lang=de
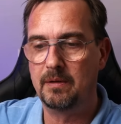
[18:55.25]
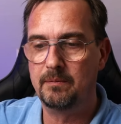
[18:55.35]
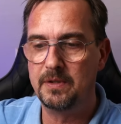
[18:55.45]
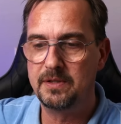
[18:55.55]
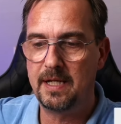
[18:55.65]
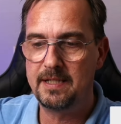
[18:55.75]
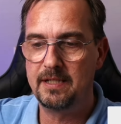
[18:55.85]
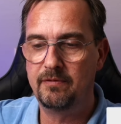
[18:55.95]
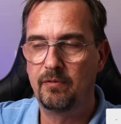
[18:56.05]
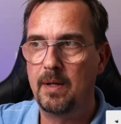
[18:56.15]
bis
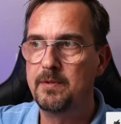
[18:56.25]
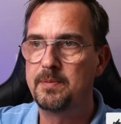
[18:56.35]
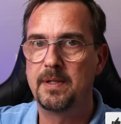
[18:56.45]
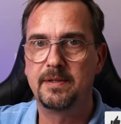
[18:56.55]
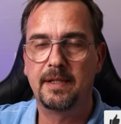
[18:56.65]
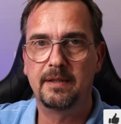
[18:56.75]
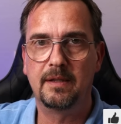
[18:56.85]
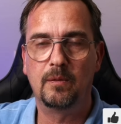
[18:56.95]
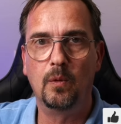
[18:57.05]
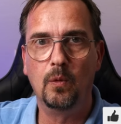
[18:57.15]
60 Frames per
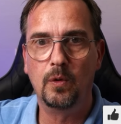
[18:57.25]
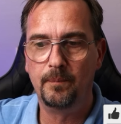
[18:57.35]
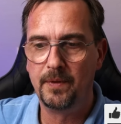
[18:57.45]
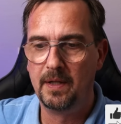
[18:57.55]
Second hoch.